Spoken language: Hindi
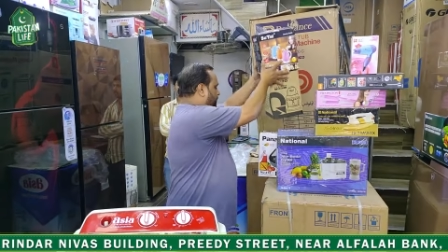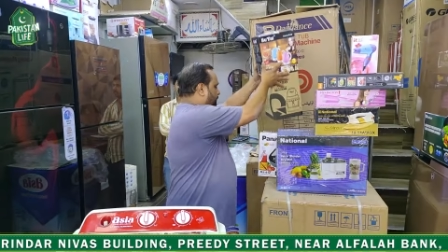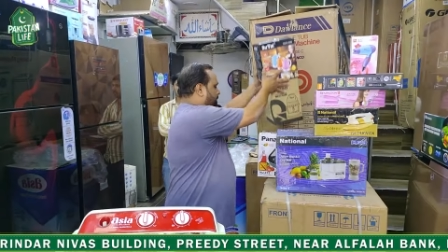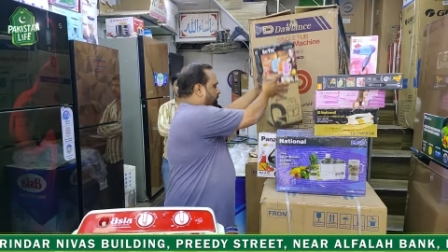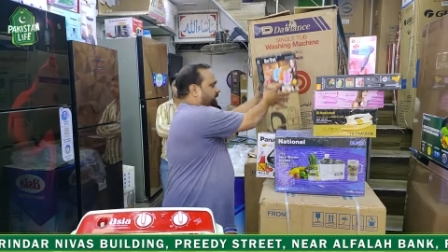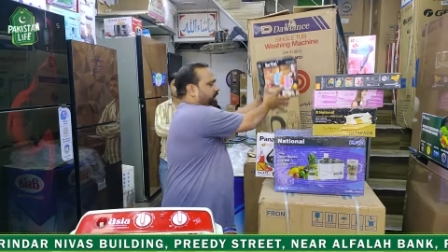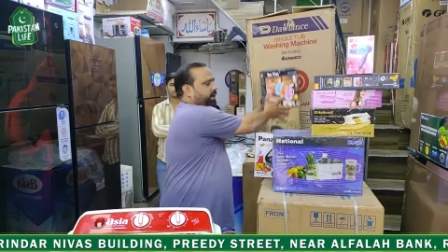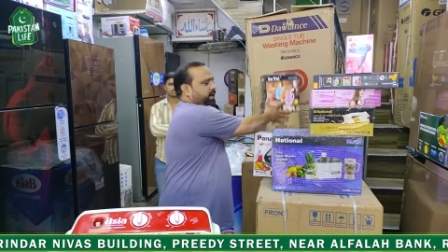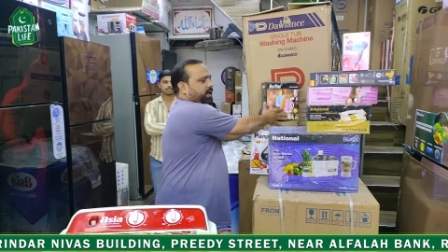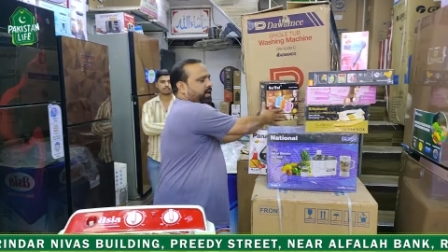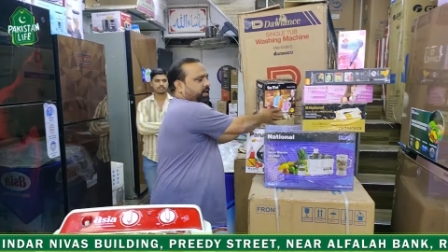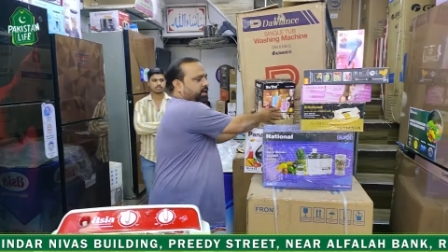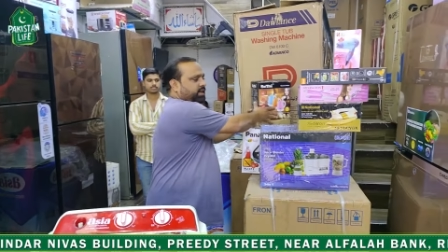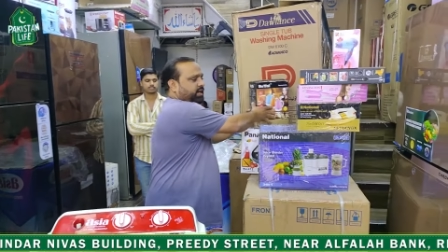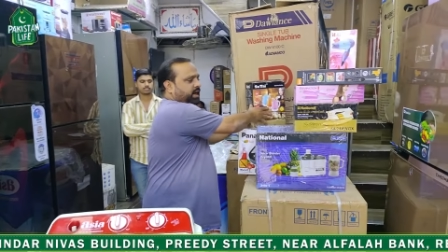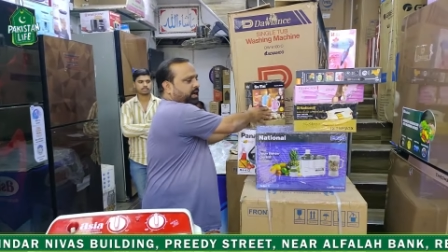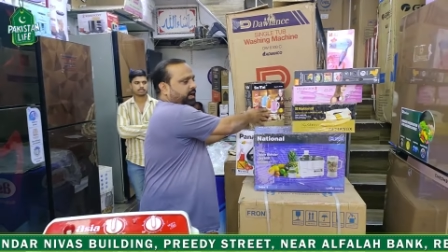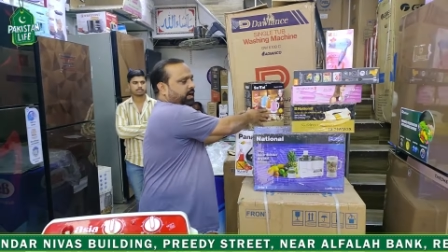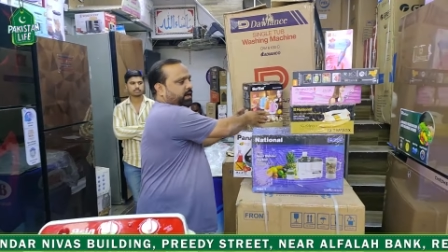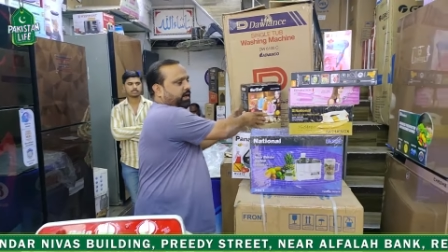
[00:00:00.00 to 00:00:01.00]
हमें ना
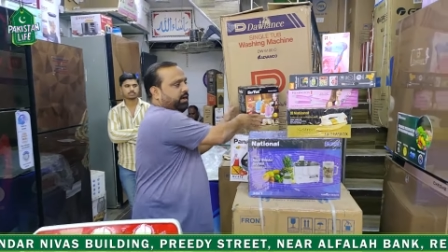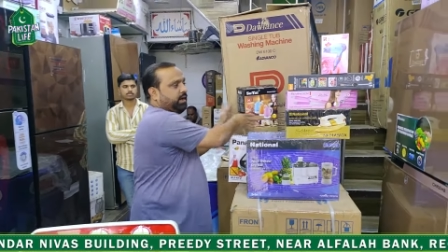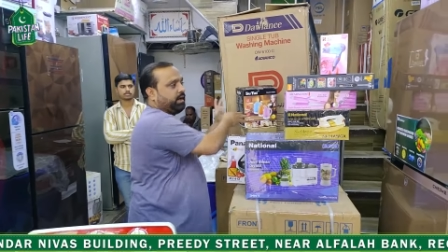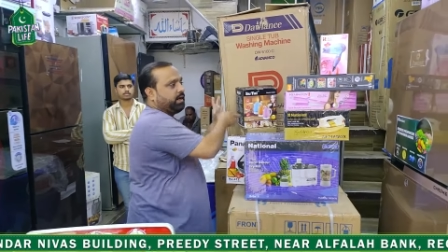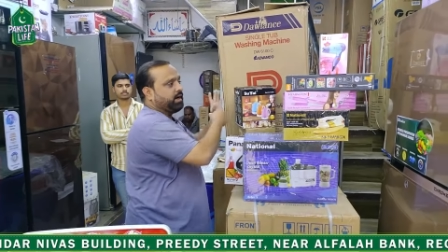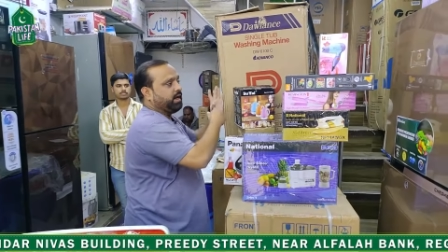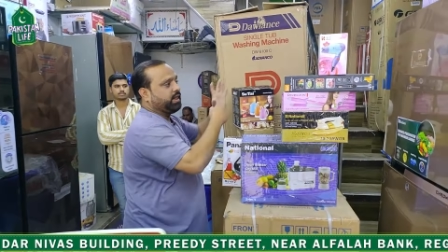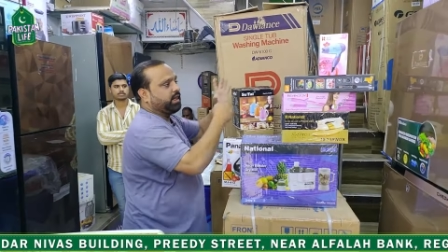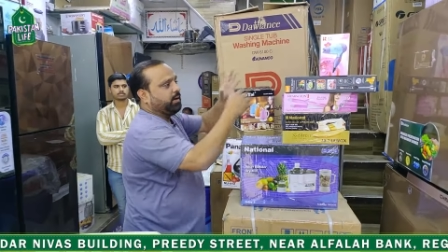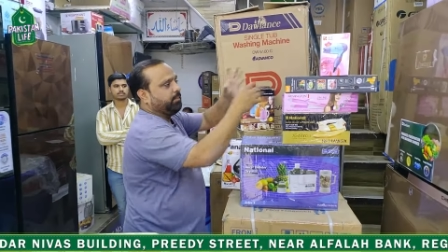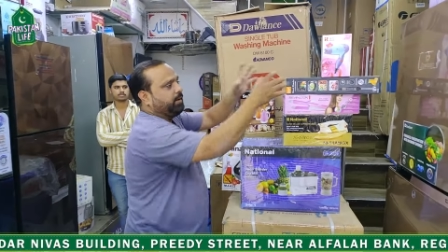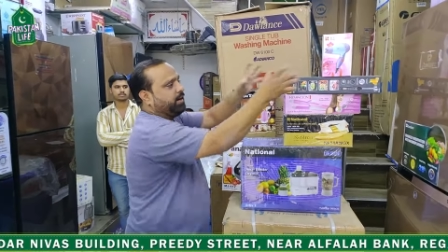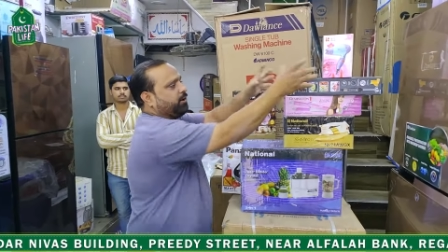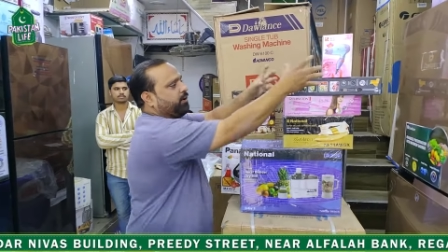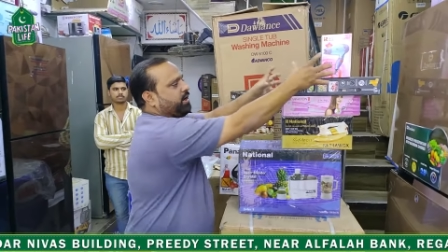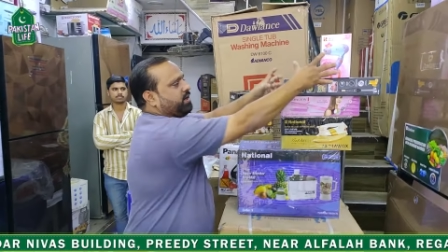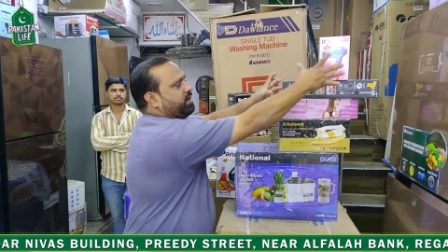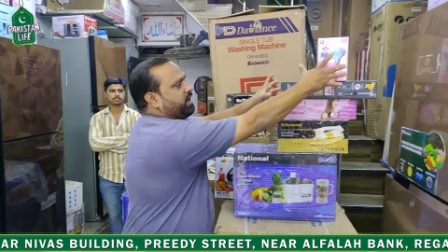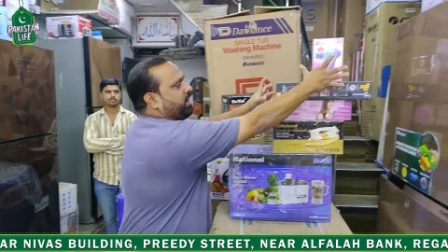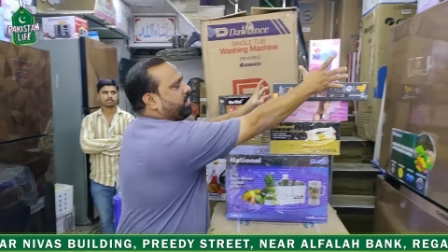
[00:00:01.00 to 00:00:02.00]
इंशाल्लाह कस्टमर
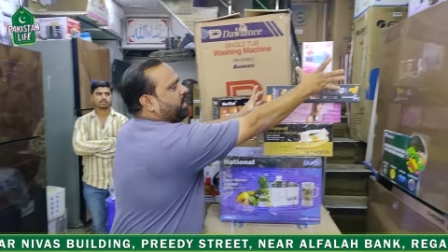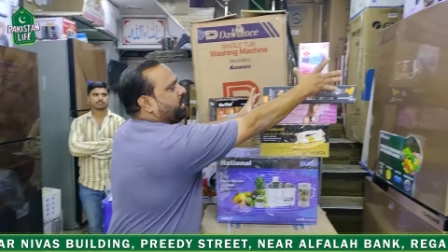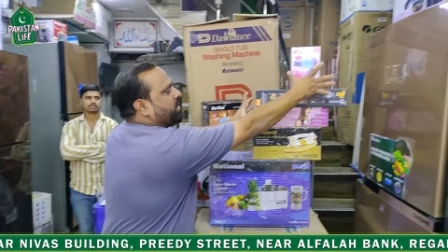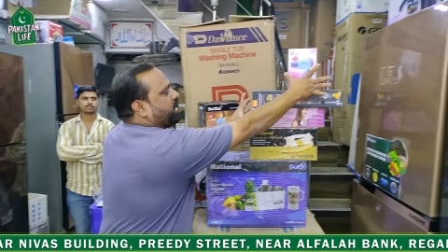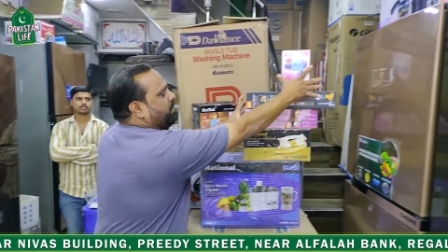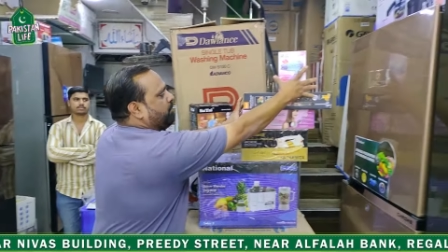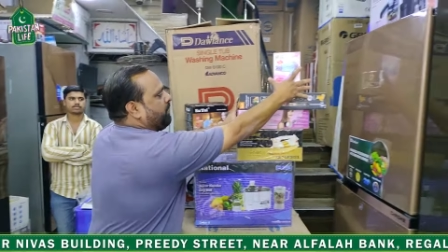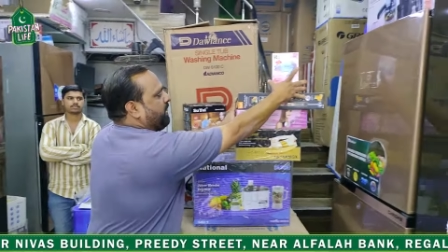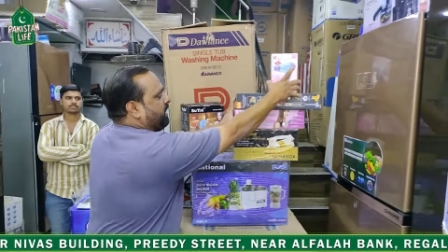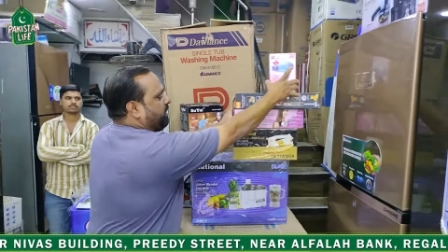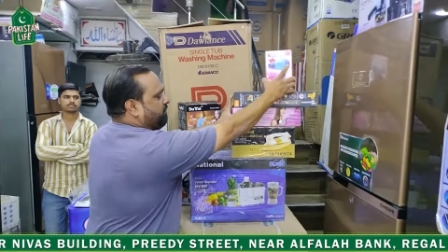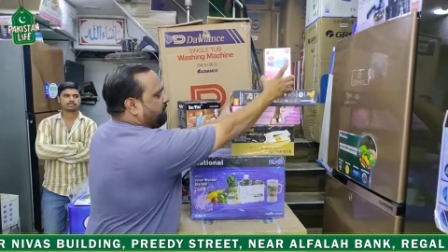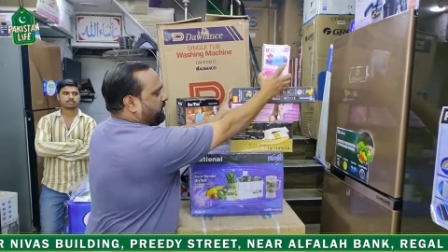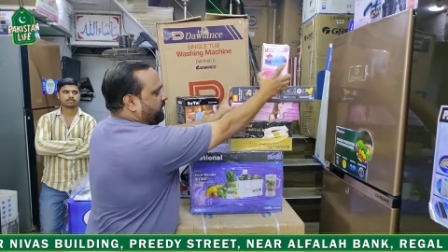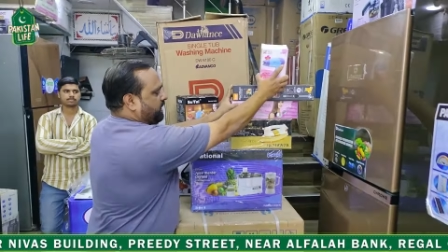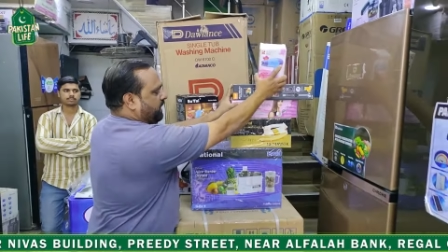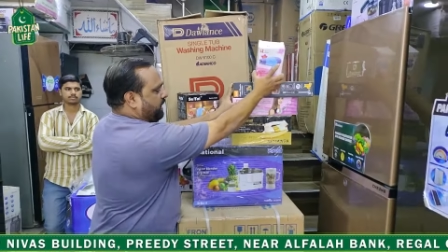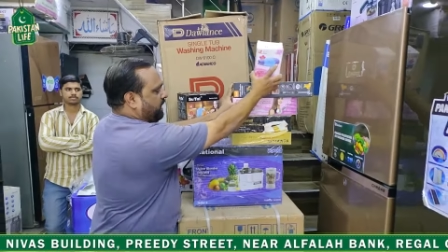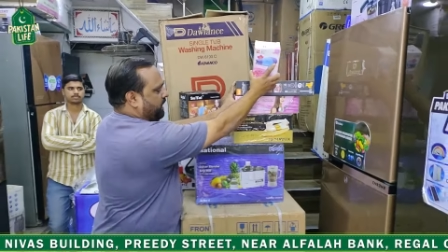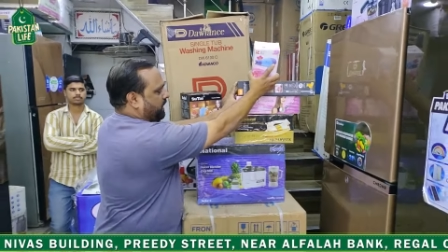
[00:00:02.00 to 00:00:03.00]
को अच्छे से अच्छा
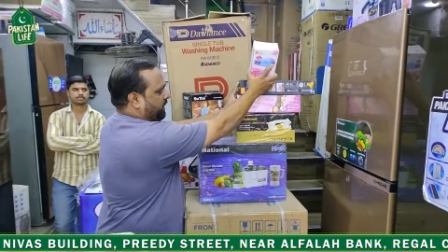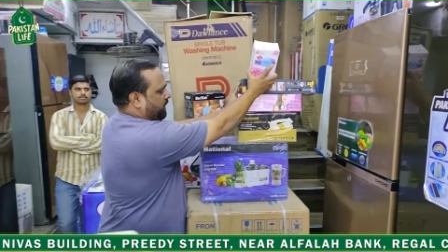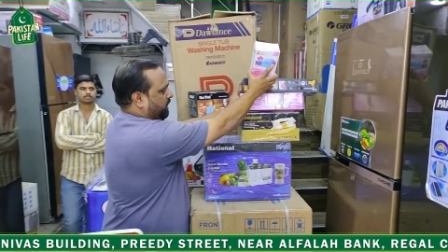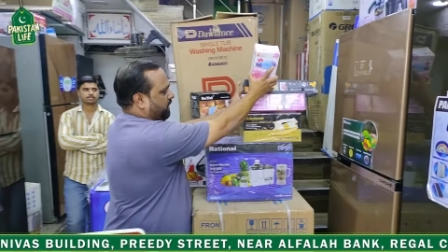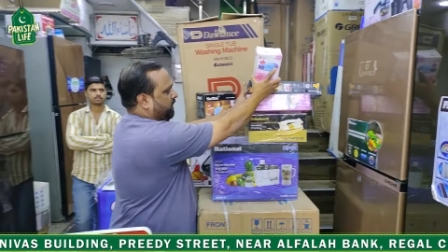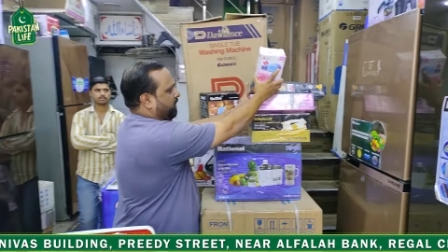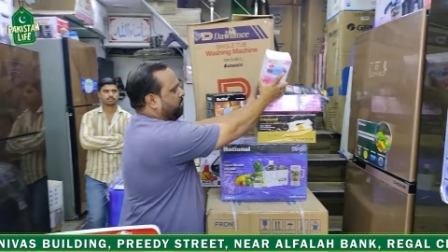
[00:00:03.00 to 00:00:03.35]
बेनिफिट देंगे